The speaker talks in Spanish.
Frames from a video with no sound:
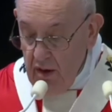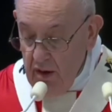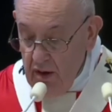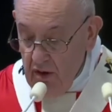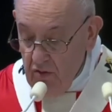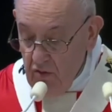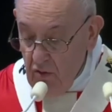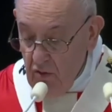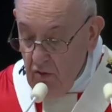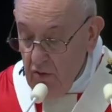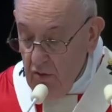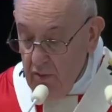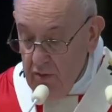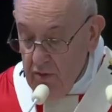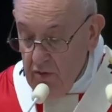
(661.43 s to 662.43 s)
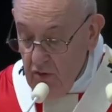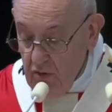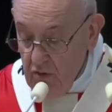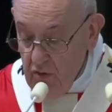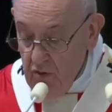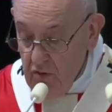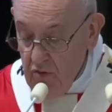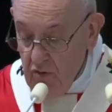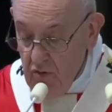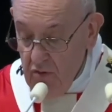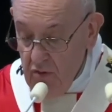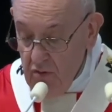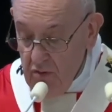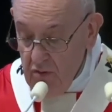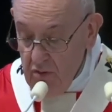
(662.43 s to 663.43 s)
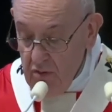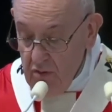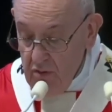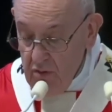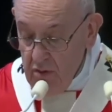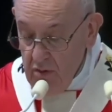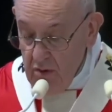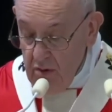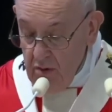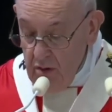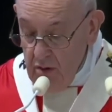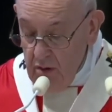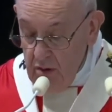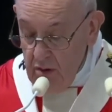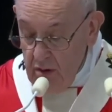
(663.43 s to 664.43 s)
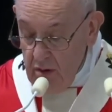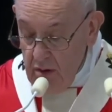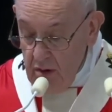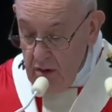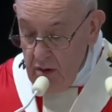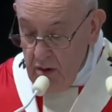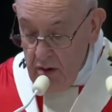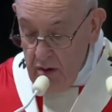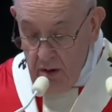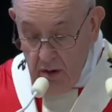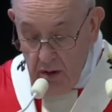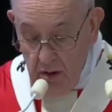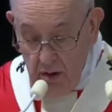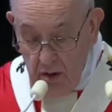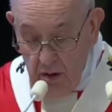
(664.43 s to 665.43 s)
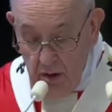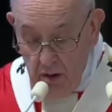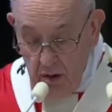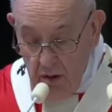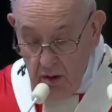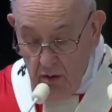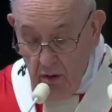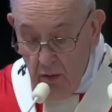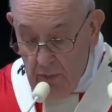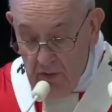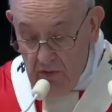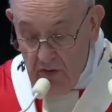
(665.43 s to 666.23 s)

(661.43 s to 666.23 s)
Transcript: que sufre, al que está solo y necesitado. No